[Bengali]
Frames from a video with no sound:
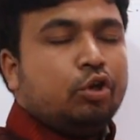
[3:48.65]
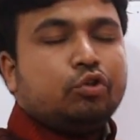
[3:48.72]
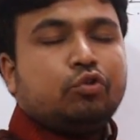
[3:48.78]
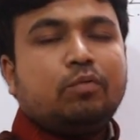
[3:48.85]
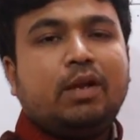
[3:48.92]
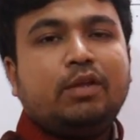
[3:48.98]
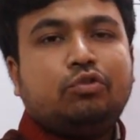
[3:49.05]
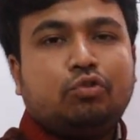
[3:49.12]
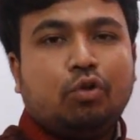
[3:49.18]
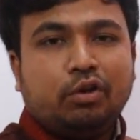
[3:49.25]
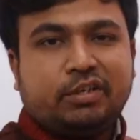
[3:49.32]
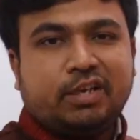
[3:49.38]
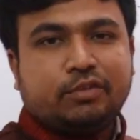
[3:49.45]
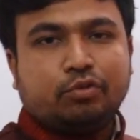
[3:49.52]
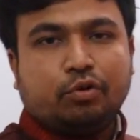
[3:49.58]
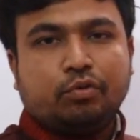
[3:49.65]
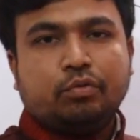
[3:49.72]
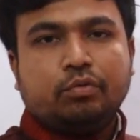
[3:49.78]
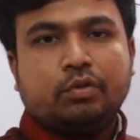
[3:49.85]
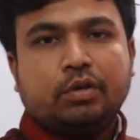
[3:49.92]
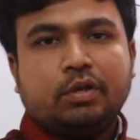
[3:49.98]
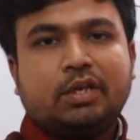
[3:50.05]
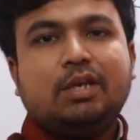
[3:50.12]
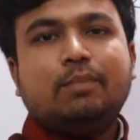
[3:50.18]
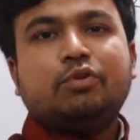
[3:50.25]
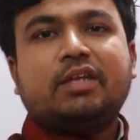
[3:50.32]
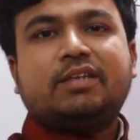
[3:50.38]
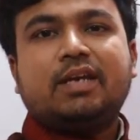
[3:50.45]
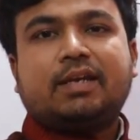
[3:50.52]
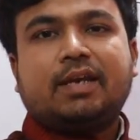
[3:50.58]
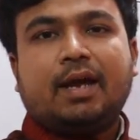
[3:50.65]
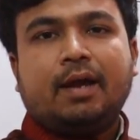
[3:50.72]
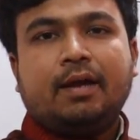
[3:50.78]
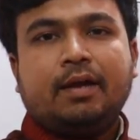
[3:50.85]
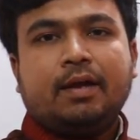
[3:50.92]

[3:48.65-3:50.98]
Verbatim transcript: যদি বলে জল সেচন কী বোঝাচ্ছে একটা